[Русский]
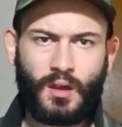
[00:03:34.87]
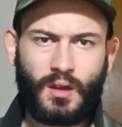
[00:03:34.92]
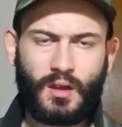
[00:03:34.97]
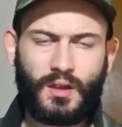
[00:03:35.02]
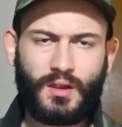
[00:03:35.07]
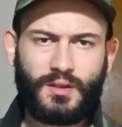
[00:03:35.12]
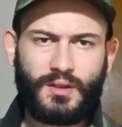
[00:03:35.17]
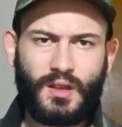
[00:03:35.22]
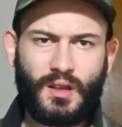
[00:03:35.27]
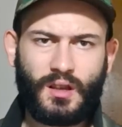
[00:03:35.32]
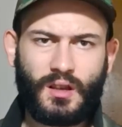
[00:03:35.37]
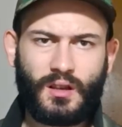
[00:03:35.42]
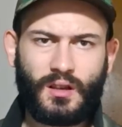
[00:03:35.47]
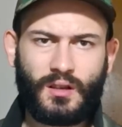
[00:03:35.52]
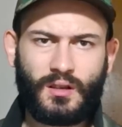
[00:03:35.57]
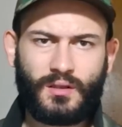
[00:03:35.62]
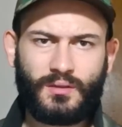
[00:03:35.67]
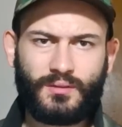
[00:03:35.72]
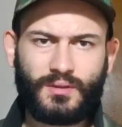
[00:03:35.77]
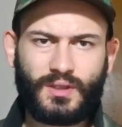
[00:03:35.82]

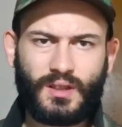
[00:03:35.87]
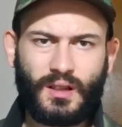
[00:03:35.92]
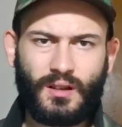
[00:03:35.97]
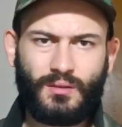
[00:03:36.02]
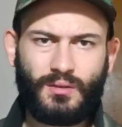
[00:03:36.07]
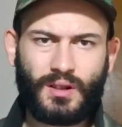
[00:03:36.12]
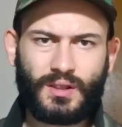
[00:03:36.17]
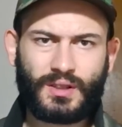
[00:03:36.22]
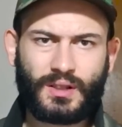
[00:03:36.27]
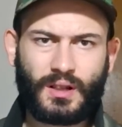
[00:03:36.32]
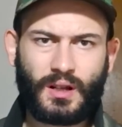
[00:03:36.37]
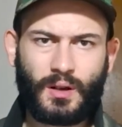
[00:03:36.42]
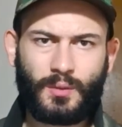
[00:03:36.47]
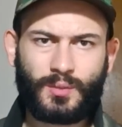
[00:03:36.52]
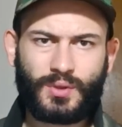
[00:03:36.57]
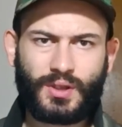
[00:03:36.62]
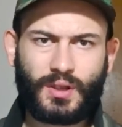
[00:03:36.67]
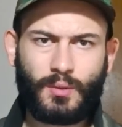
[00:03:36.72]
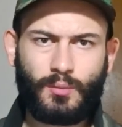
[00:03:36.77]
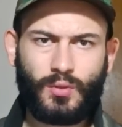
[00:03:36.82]
Идея взорвать
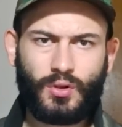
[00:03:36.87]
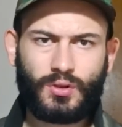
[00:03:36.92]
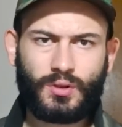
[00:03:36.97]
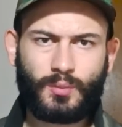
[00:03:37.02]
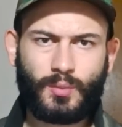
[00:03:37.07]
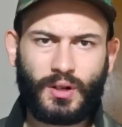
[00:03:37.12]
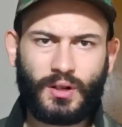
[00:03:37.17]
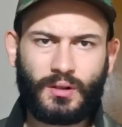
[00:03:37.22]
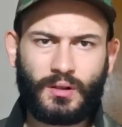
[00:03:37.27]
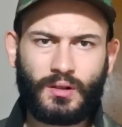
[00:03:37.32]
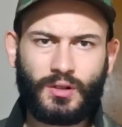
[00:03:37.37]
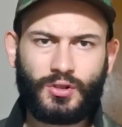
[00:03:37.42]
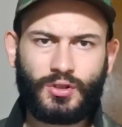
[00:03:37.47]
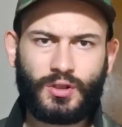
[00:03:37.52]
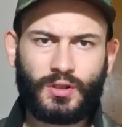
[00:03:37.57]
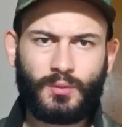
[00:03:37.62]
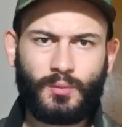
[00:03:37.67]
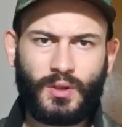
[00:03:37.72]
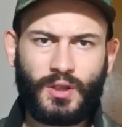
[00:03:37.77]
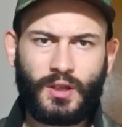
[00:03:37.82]
Крымский мост
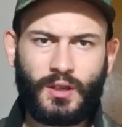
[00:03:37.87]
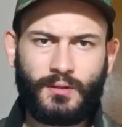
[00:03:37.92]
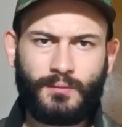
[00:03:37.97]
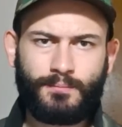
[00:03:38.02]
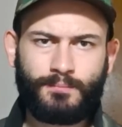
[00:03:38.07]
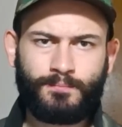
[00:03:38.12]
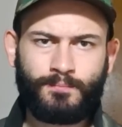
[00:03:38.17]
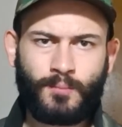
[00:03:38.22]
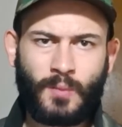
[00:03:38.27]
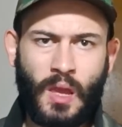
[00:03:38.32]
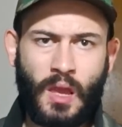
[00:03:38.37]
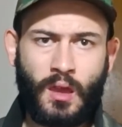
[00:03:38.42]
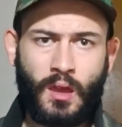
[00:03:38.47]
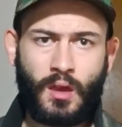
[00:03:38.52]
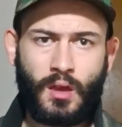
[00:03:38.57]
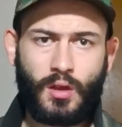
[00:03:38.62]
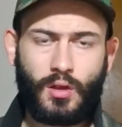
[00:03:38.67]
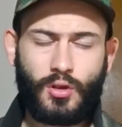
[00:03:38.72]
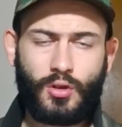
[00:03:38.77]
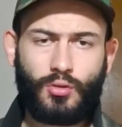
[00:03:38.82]
принадлежит мне.
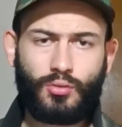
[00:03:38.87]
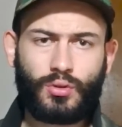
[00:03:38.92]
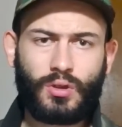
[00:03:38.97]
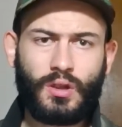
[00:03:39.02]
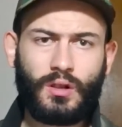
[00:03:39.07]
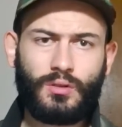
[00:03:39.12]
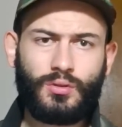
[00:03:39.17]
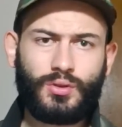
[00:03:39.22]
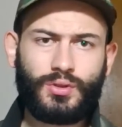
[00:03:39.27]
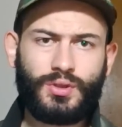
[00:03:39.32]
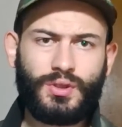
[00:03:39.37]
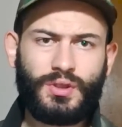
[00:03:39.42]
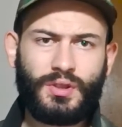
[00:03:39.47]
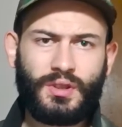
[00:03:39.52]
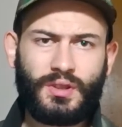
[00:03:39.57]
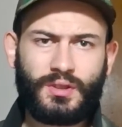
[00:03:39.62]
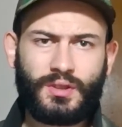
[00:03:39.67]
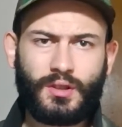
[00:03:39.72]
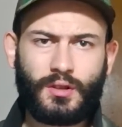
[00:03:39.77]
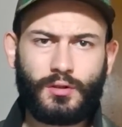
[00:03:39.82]
Ее удалось
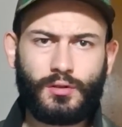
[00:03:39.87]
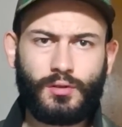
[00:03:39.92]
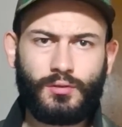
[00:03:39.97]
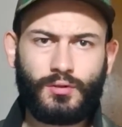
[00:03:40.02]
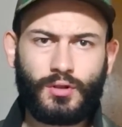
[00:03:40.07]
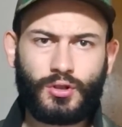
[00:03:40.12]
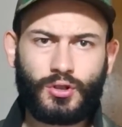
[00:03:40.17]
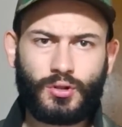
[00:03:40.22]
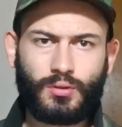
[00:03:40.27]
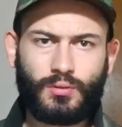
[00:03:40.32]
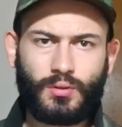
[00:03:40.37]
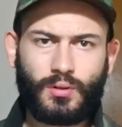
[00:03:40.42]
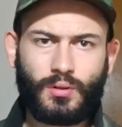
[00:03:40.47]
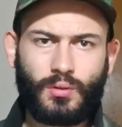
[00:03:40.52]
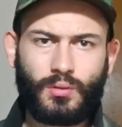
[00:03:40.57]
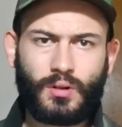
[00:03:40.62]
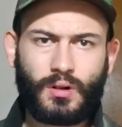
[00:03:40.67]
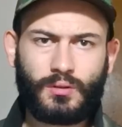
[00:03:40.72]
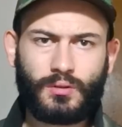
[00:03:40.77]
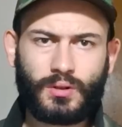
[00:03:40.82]
донести до высшего
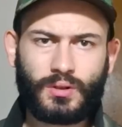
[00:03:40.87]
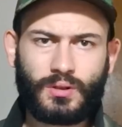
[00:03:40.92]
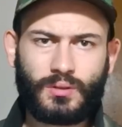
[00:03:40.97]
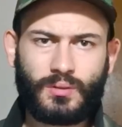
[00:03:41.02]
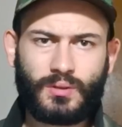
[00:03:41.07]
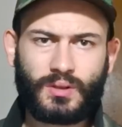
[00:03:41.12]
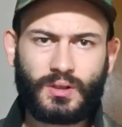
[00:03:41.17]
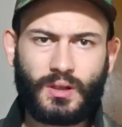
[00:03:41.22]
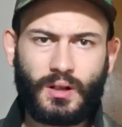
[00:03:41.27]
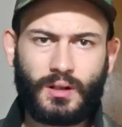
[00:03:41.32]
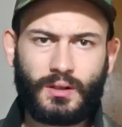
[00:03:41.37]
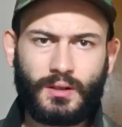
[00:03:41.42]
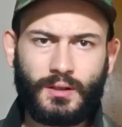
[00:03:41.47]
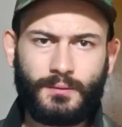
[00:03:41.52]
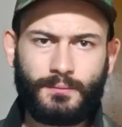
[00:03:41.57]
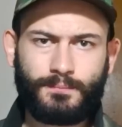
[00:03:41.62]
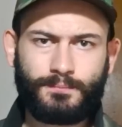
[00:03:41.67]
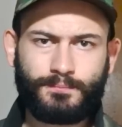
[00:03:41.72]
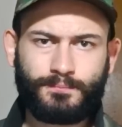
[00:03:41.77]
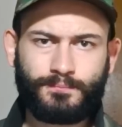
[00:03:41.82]
руководства
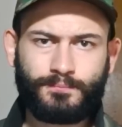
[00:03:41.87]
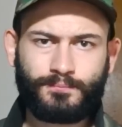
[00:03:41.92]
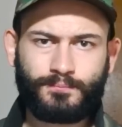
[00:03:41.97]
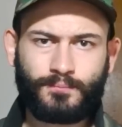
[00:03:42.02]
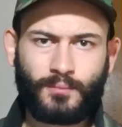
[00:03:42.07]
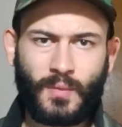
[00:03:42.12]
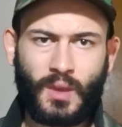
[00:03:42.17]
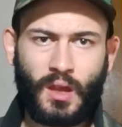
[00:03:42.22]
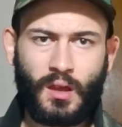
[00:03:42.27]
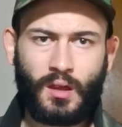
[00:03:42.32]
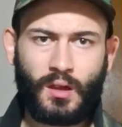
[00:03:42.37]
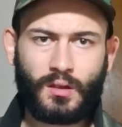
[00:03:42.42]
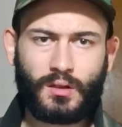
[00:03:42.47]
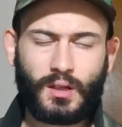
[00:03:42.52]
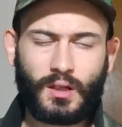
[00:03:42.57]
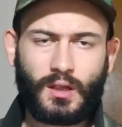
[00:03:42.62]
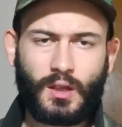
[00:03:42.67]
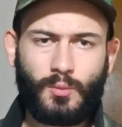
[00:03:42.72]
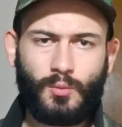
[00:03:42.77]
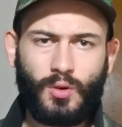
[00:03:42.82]
страны.
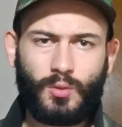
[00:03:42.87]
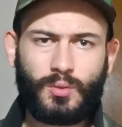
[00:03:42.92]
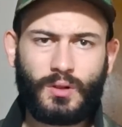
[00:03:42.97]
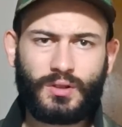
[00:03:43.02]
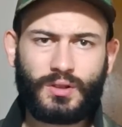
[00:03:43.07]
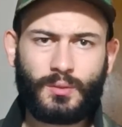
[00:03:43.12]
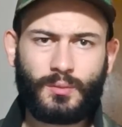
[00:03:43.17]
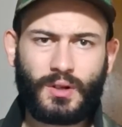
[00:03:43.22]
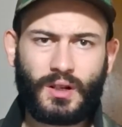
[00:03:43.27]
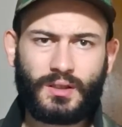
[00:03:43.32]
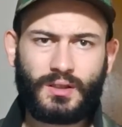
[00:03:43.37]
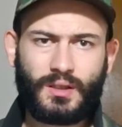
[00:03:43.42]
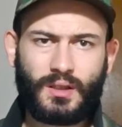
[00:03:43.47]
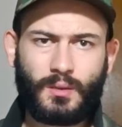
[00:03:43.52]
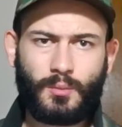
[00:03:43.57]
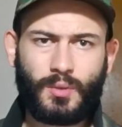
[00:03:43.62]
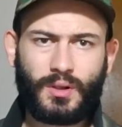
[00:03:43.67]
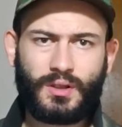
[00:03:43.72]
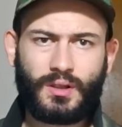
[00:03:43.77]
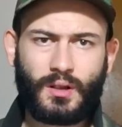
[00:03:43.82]
Таким образом,
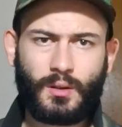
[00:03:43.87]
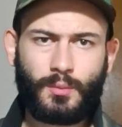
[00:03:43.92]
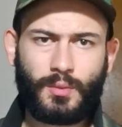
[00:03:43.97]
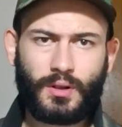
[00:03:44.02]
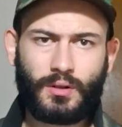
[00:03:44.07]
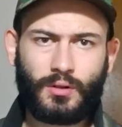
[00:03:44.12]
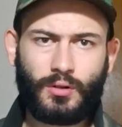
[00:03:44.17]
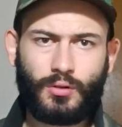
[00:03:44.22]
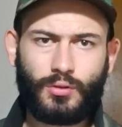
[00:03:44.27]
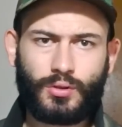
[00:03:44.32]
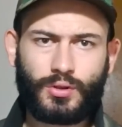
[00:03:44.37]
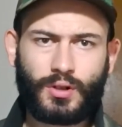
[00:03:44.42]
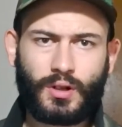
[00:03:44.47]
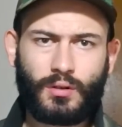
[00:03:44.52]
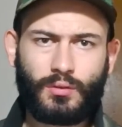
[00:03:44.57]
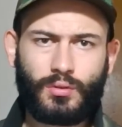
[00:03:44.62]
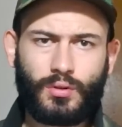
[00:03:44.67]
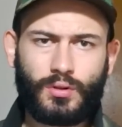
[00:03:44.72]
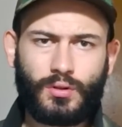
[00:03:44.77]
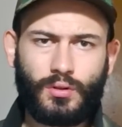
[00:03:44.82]
Россия потерпела хоть
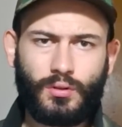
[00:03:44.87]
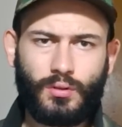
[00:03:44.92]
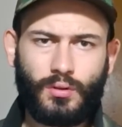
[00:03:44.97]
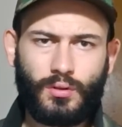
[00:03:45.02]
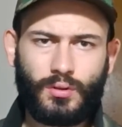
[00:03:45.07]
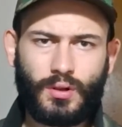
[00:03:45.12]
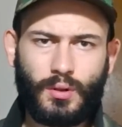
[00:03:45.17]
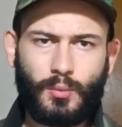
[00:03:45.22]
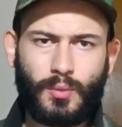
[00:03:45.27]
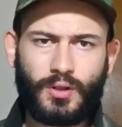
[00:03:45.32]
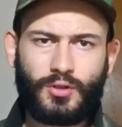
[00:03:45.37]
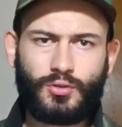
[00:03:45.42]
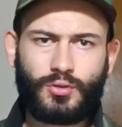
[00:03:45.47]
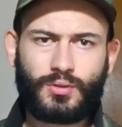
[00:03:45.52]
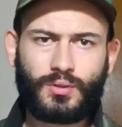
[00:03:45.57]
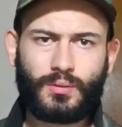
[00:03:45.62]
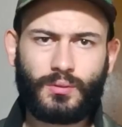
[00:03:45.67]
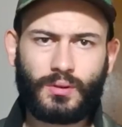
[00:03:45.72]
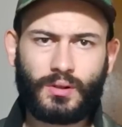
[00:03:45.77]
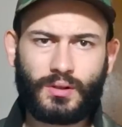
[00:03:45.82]
какой-то урон и
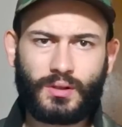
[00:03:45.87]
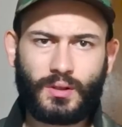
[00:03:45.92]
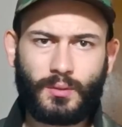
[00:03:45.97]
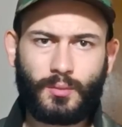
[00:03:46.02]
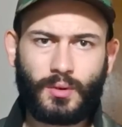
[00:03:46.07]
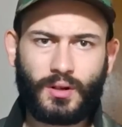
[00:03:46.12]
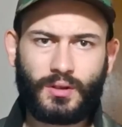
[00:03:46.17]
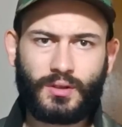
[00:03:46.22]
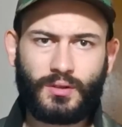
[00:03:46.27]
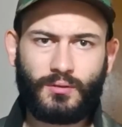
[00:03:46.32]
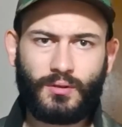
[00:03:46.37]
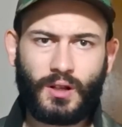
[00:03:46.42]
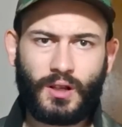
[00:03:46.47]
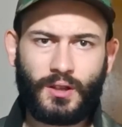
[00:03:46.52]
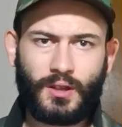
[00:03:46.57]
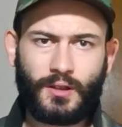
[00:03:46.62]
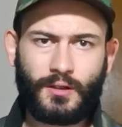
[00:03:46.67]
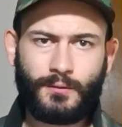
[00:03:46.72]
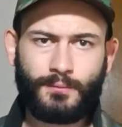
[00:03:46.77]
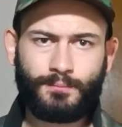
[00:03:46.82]
почувствовала
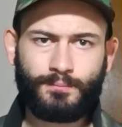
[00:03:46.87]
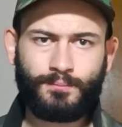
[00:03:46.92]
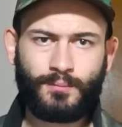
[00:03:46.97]
сопротивление.